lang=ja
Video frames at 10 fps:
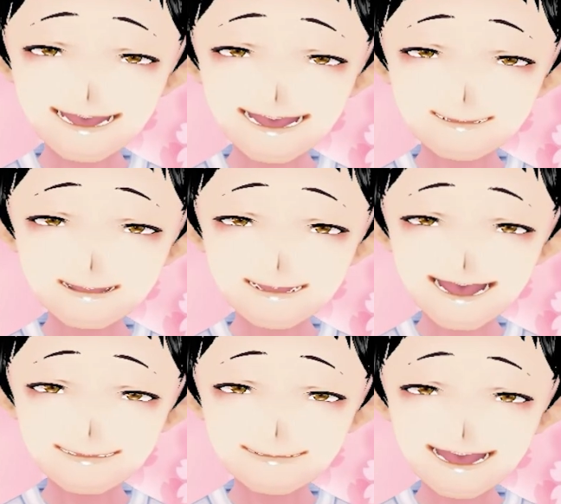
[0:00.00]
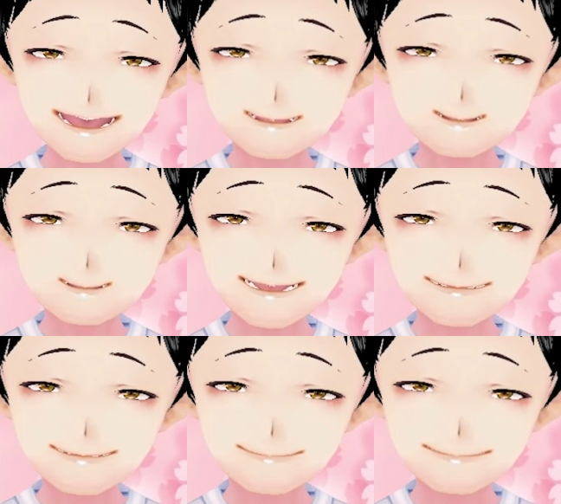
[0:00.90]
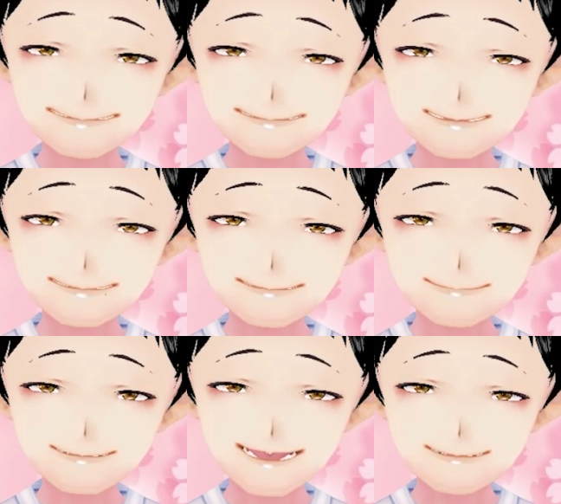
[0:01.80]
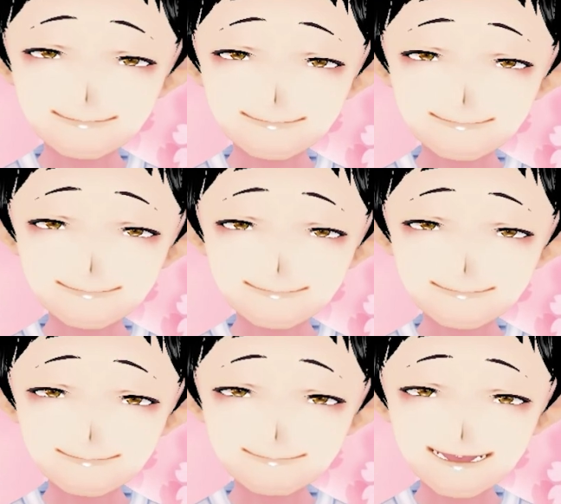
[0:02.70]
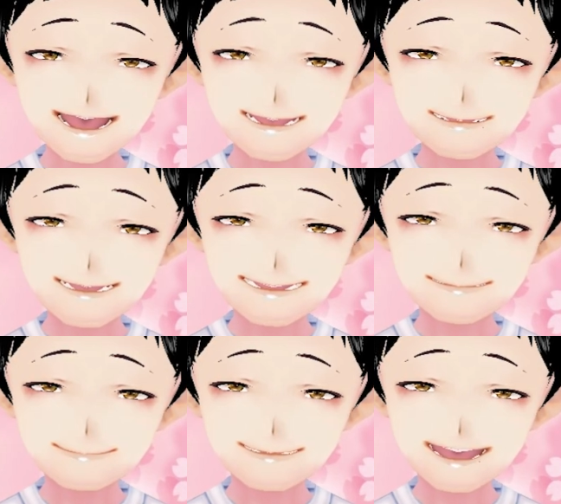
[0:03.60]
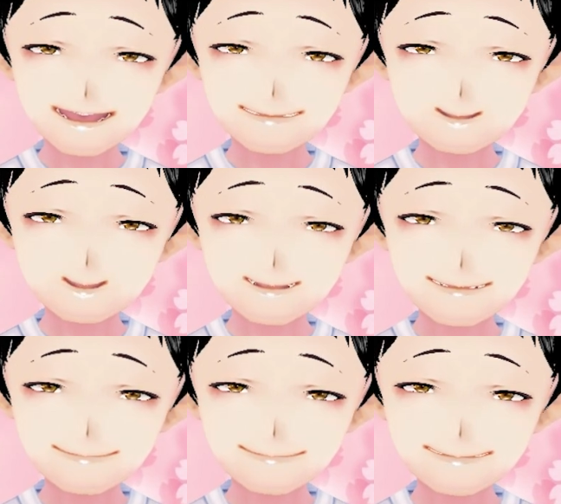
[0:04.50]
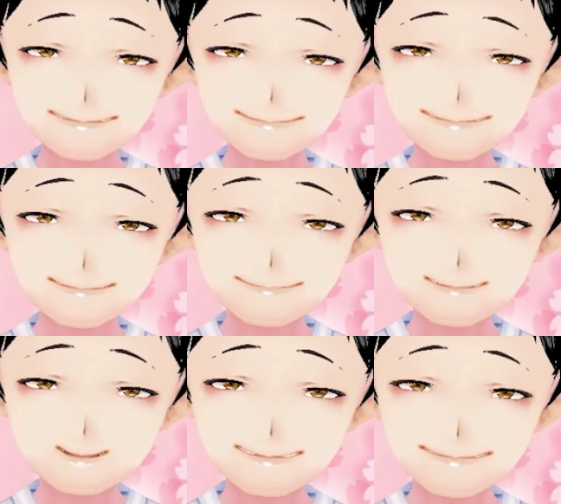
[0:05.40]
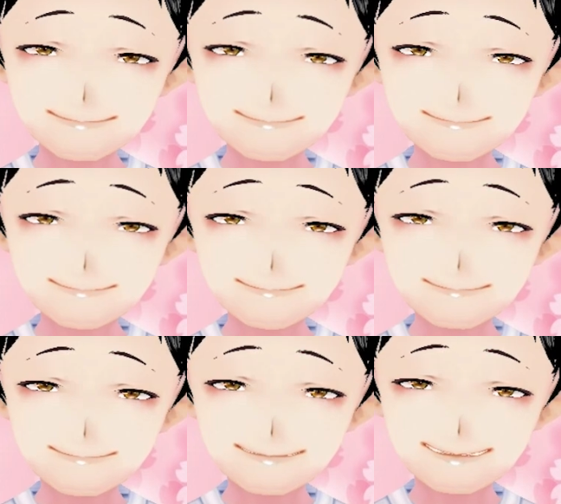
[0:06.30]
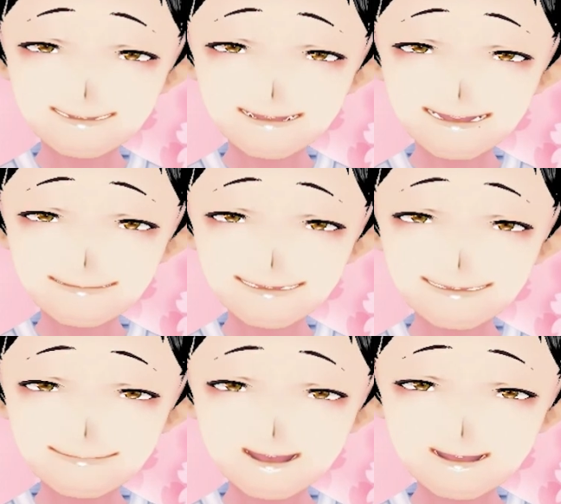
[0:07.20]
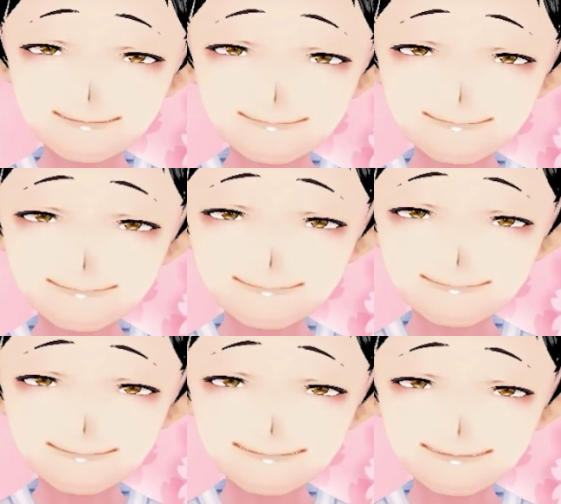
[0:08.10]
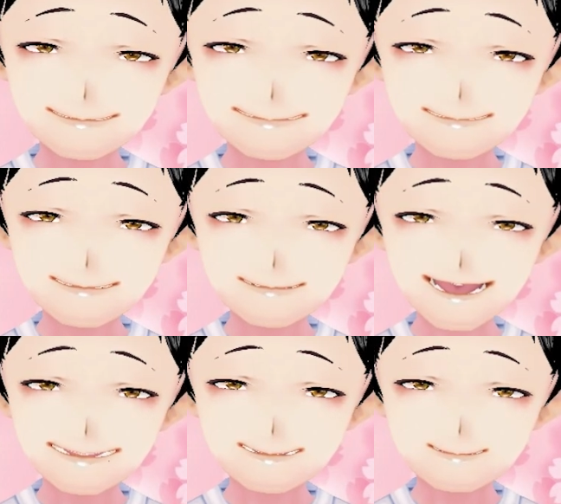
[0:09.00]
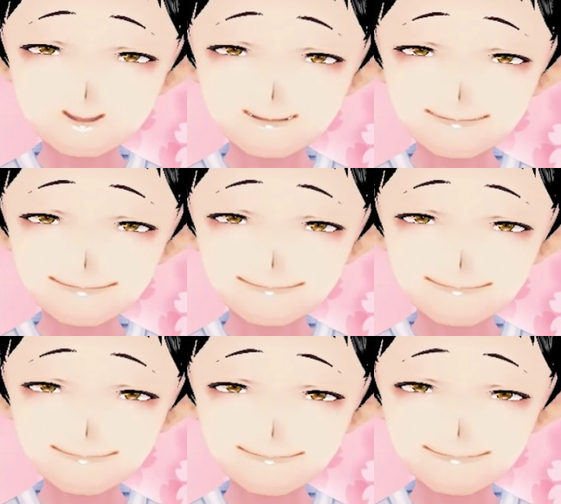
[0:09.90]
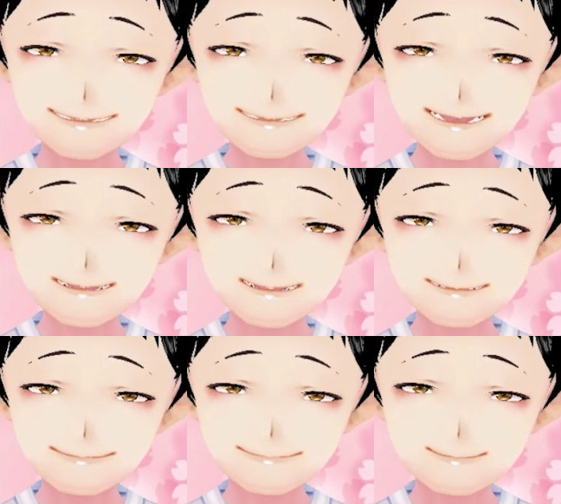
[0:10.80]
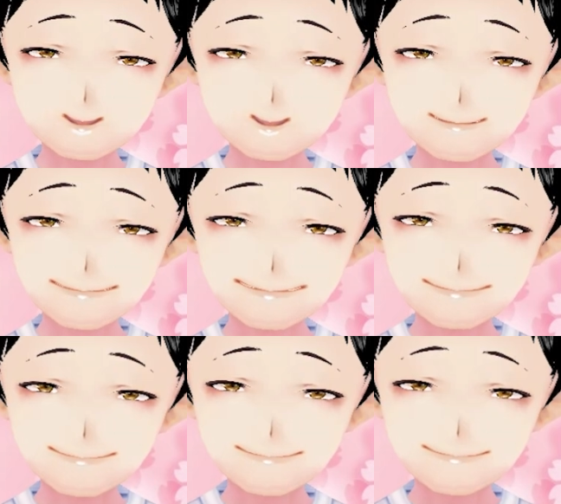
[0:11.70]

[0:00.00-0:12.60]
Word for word: 対抗は、7枠13番、エリザベスタワー。単穴は、7枠15番、シゲルピンクルビー。レン穴は3頭。1枠2番、ファインルージュ。3枠6番、ストゥーティ。